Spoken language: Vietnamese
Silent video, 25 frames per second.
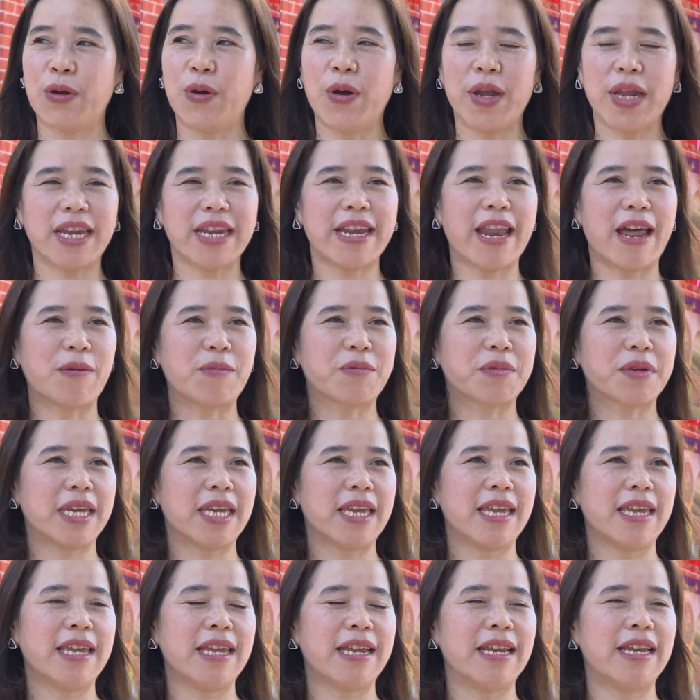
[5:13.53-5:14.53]
huy động
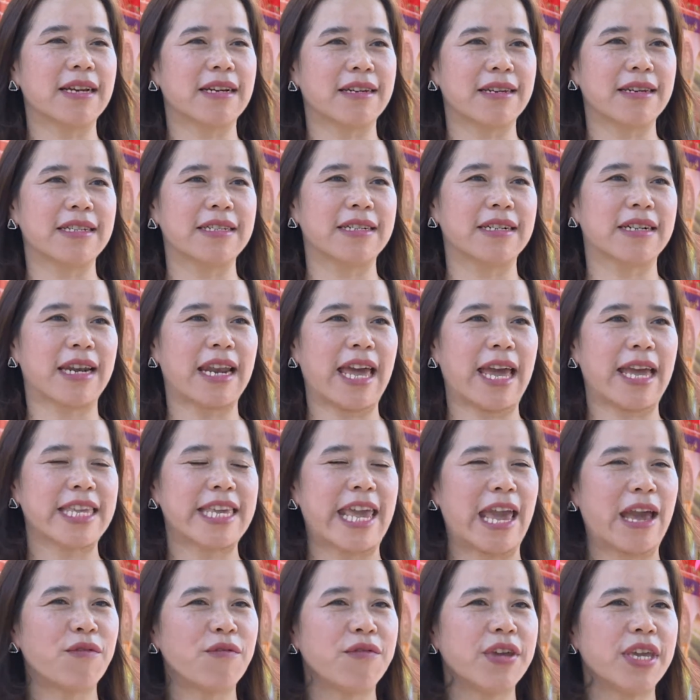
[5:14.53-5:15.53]
cái lực lượng là
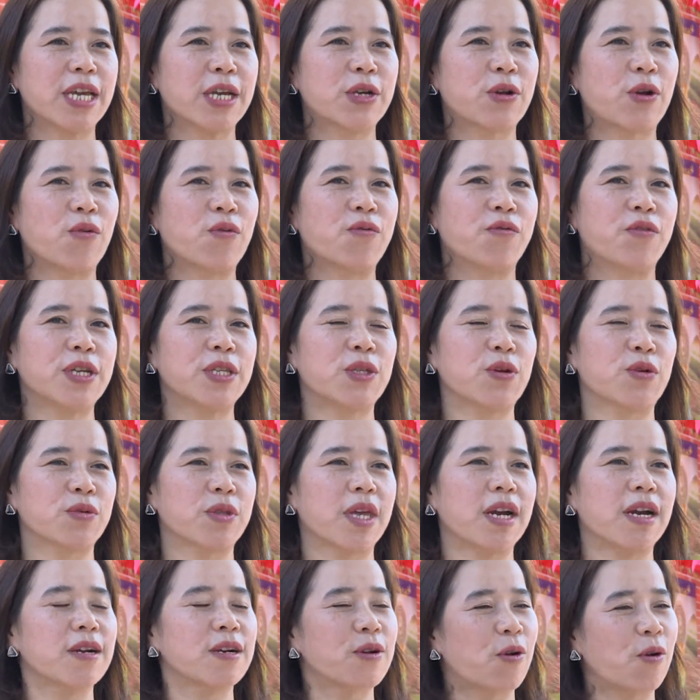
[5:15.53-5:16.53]
giáo viên cùng với thủ
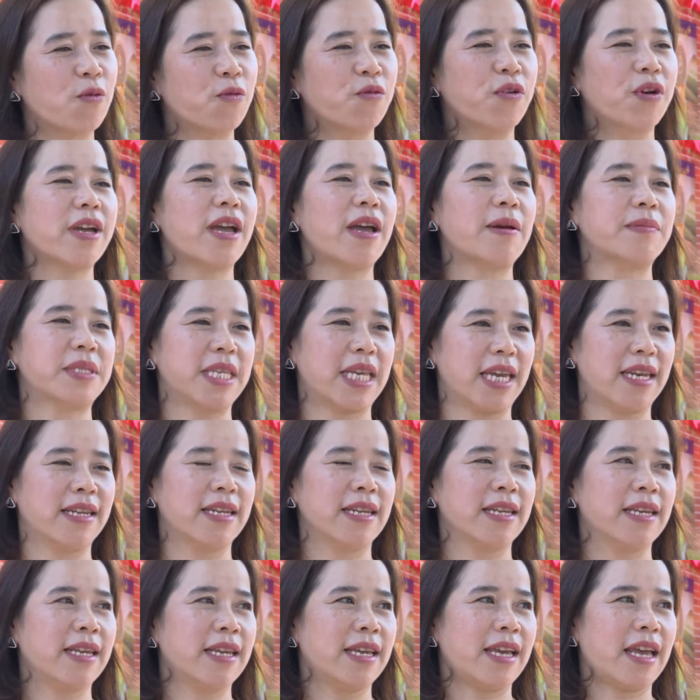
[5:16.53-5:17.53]
thư cùng với học sinh
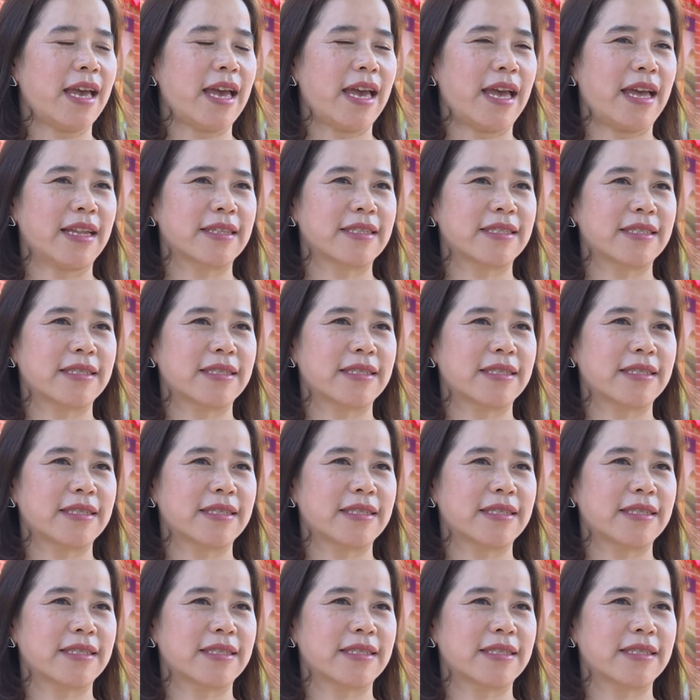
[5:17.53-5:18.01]
à,